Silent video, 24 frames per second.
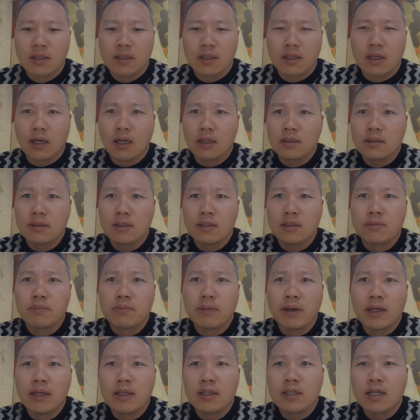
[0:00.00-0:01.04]
강아지들은
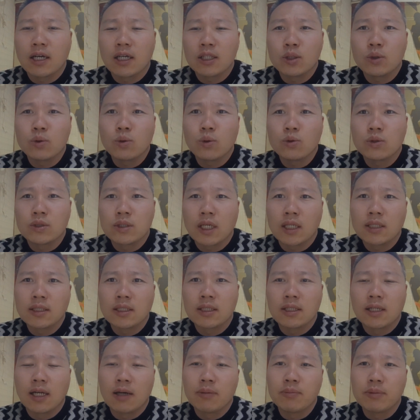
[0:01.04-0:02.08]
매일 같은 곳을
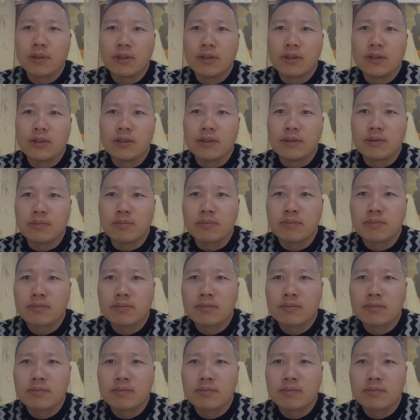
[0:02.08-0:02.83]
산책을 하면